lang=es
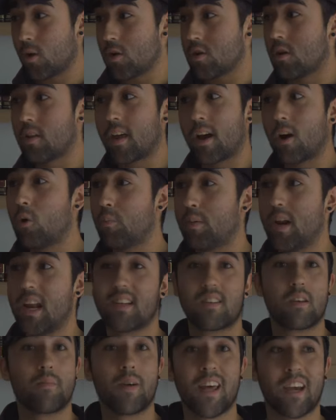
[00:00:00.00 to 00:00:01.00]
coño, de golpe
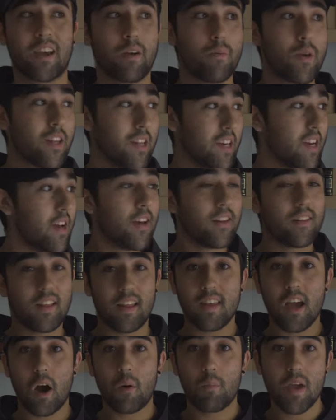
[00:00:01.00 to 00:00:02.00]
la semana que viene
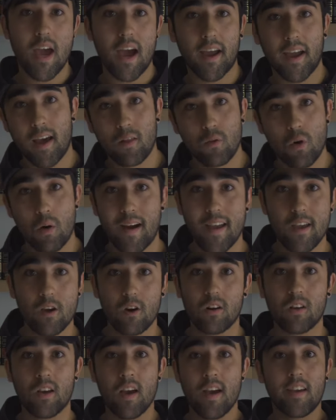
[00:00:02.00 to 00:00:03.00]
tenía un viaje a Nueva
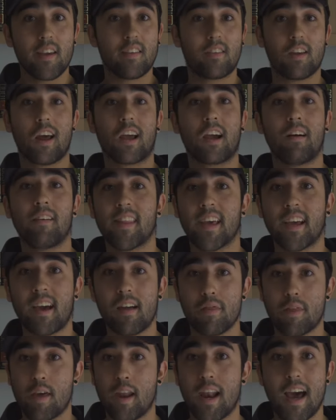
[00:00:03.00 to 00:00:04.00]
York y se lo acaban de
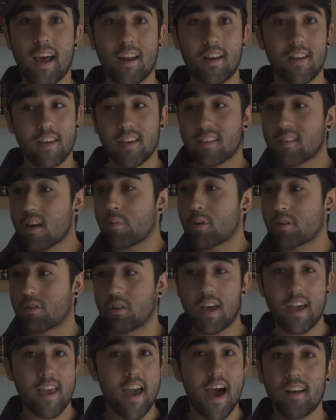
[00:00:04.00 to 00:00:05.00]
cancelar y esa
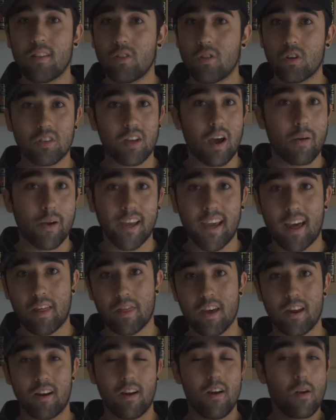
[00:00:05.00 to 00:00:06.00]
persona ya no sabe qué
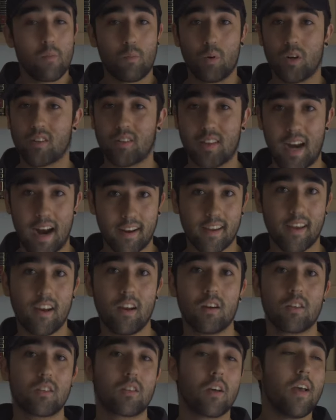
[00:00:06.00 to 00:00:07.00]
hacer. Pues
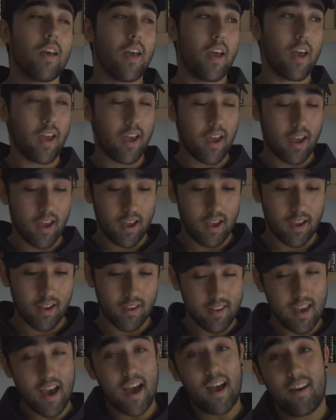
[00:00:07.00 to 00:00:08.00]
tranquilos,
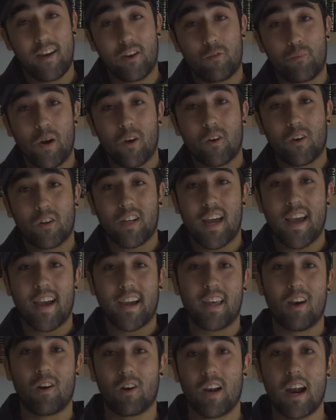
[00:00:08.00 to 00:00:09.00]
eh, ya espero que os haya
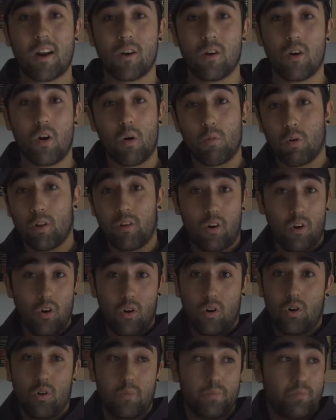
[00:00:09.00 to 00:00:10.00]
quedado claro, o bueno,
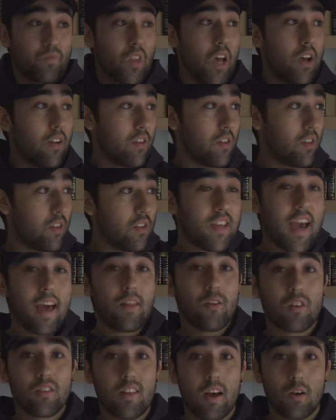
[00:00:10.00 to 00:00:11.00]
o ya
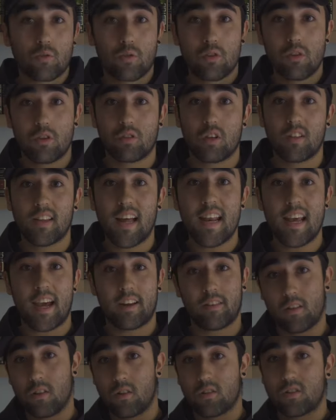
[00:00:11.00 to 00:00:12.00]
no Estados Unidos o
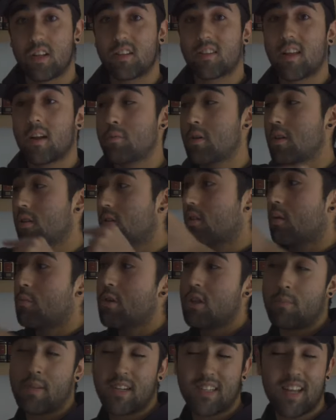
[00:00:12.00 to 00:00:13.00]
Italia, sino si estás viendo este
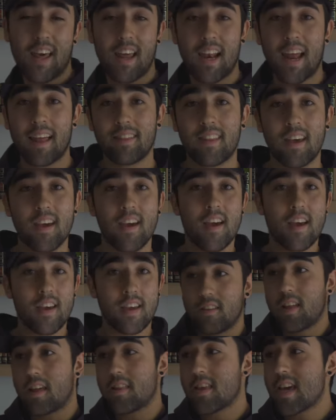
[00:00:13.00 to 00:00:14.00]
vídeo más adelante
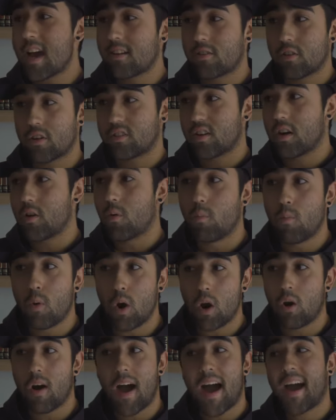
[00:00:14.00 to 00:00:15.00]
y tenías, yo que sé, un
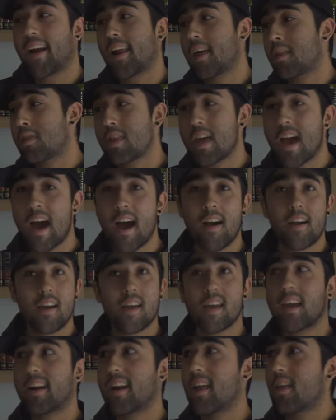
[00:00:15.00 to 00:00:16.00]
vuelo a Grecia
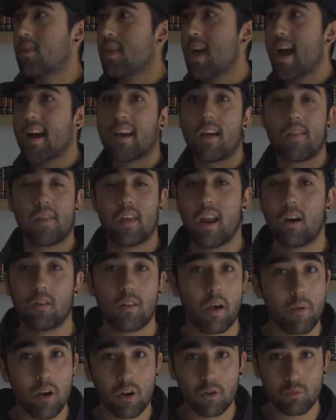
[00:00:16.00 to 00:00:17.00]
y Grecia ha cancelado
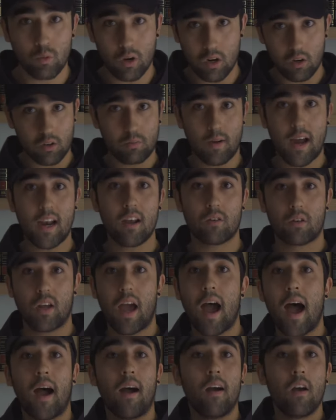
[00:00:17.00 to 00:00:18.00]
también los vuelos, ¿vale? O
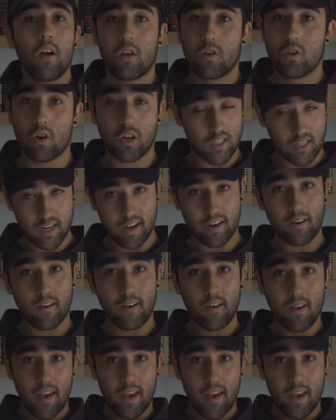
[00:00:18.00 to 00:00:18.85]
sea, yo que sé.